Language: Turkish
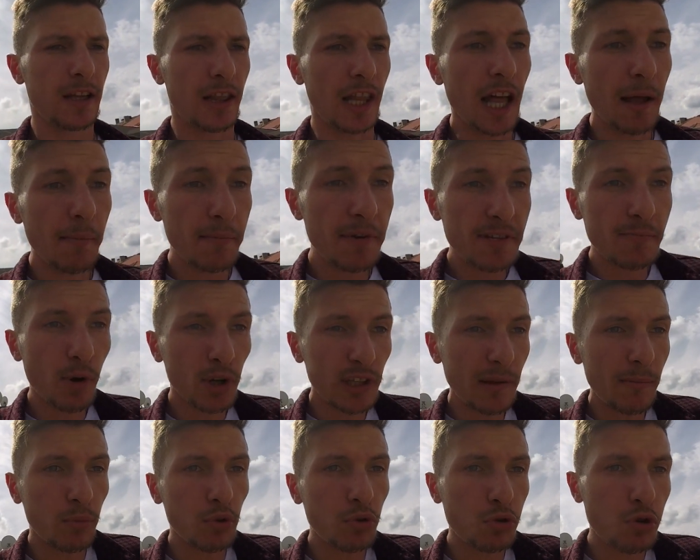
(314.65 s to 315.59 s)
Lan biz bu
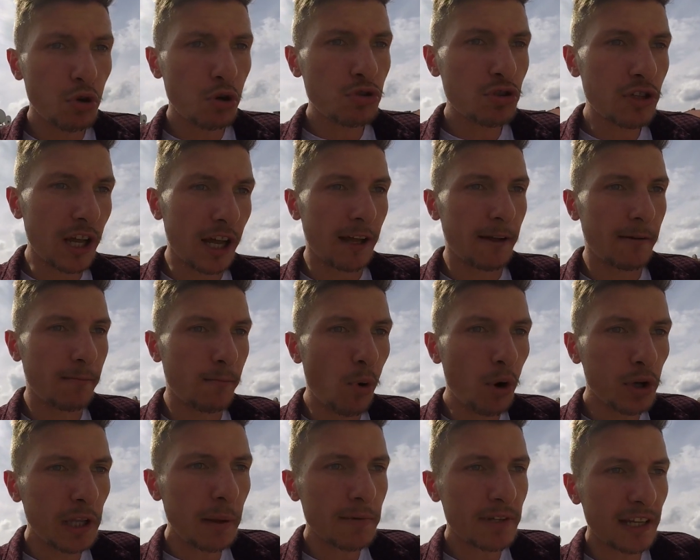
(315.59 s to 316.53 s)
adam bunu diyoruz da
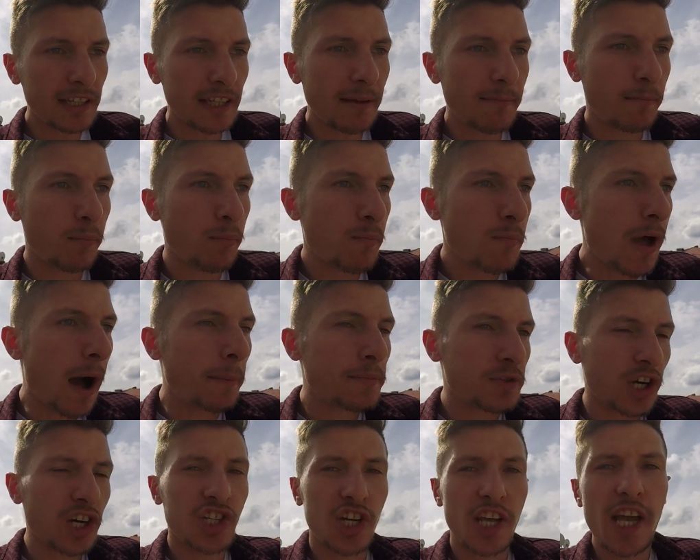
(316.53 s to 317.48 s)
bu adam zaten
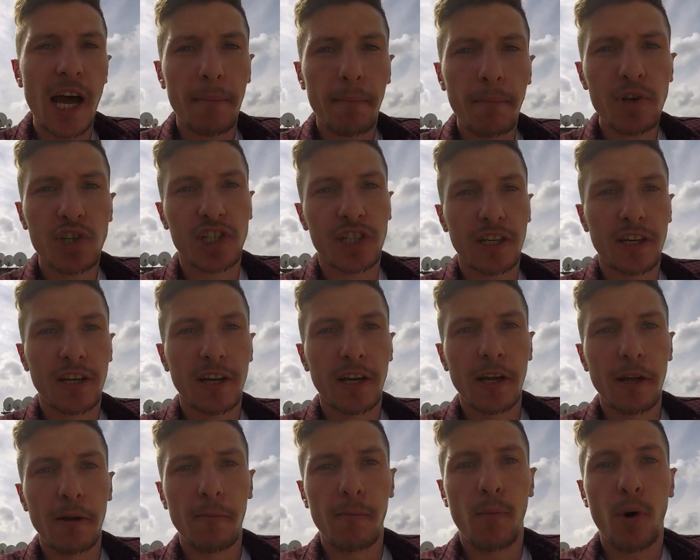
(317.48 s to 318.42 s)
yapacağı şey yapmış.
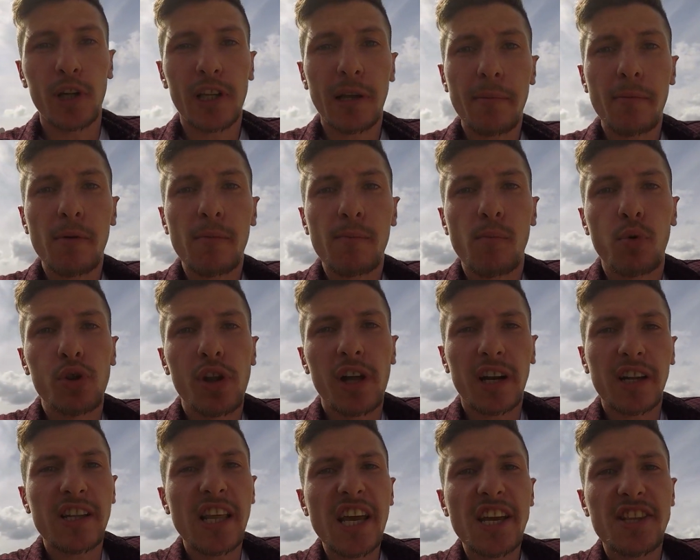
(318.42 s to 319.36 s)
Bu adamın
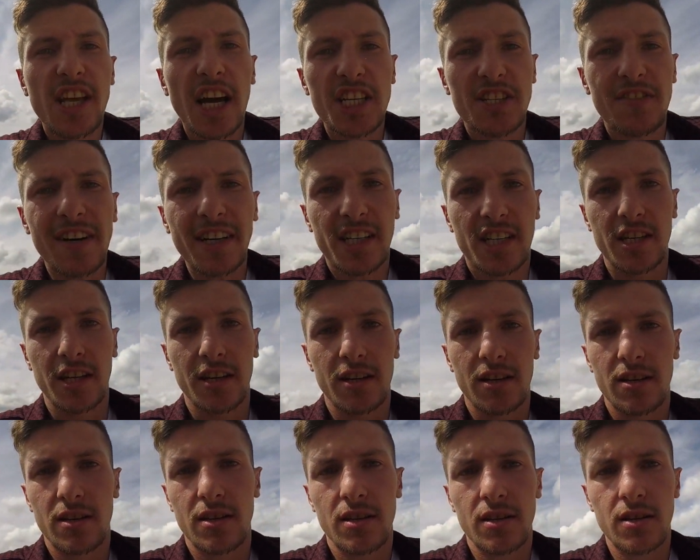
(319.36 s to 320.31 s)
bunlara ne ihtiyacı var ki?
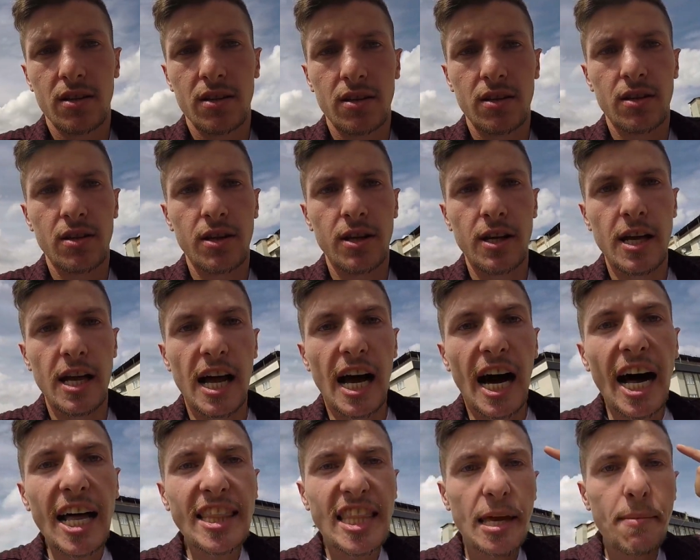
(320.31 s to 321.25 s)

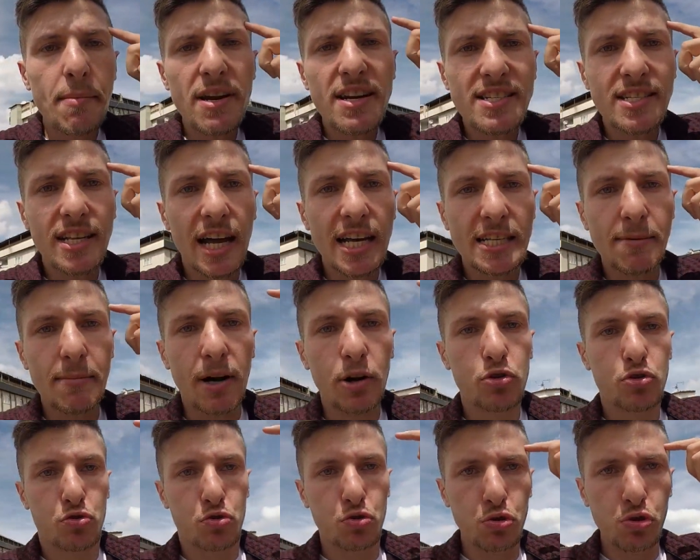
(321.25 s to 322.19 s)
Hani demeniz lazım
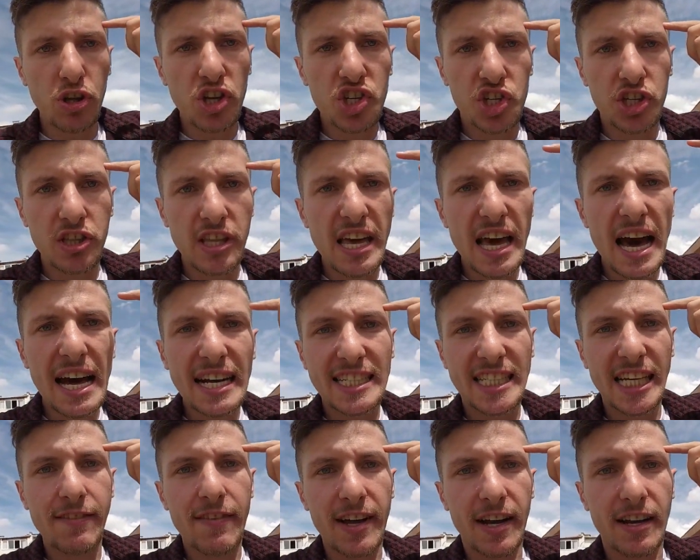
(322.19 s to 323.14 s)
bak şunun içinde her
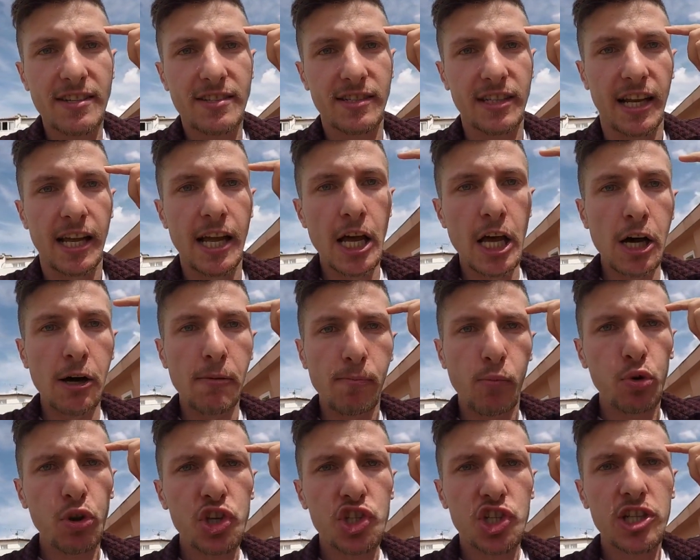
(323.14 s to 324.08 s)
şey var aslında.
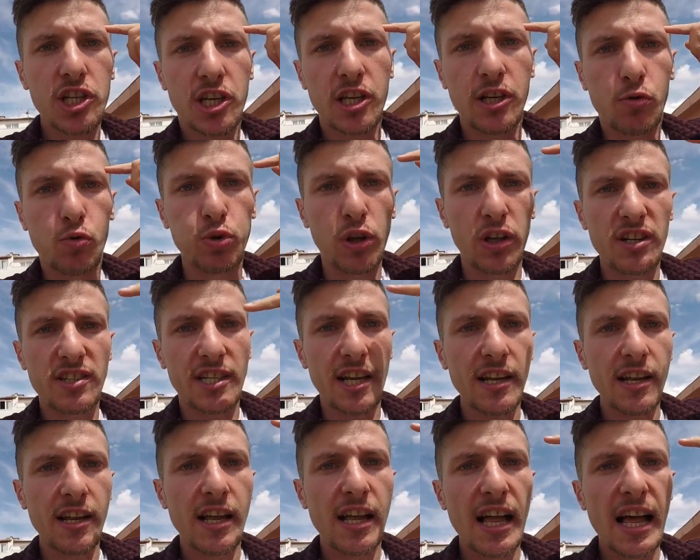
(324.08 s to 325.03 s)
Bunun içindeki
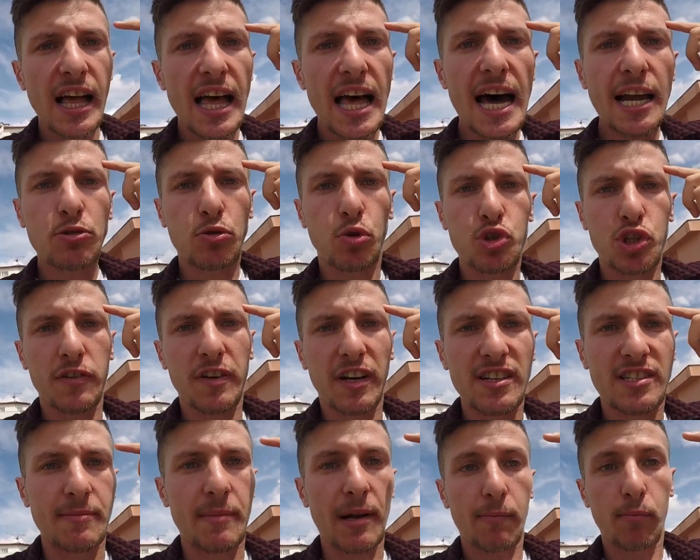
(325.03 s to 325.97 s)
kullanırsan her sonuca
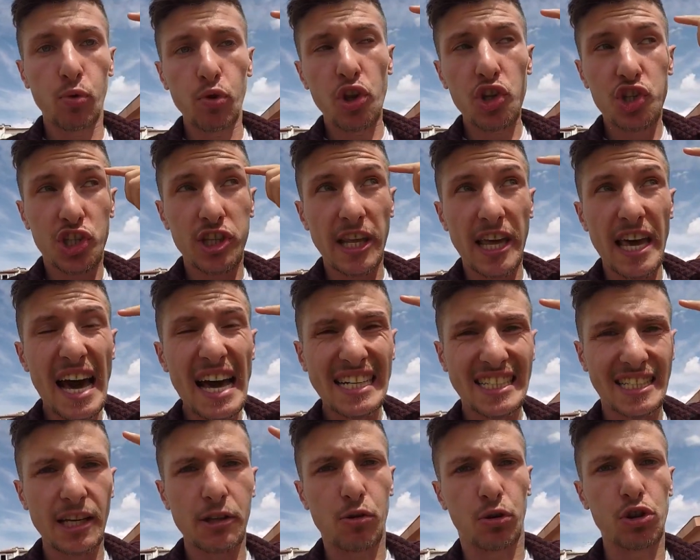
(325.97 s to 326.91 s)
varırsın bak. Bunun içinde her
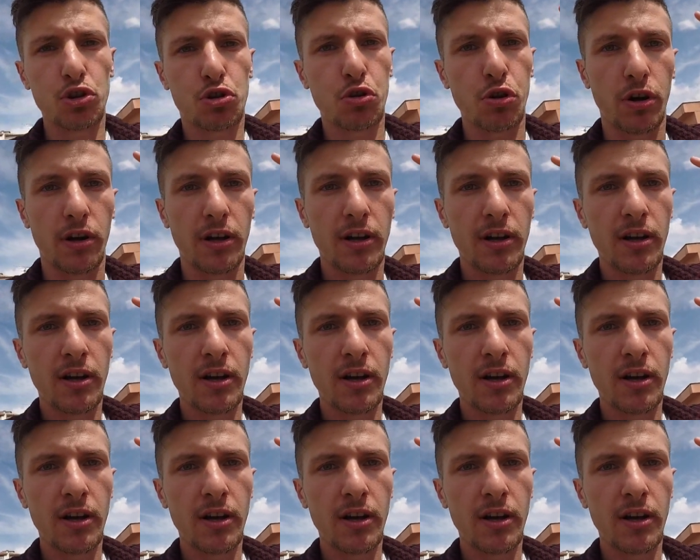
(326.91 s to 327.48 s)
şey dolaşıyor.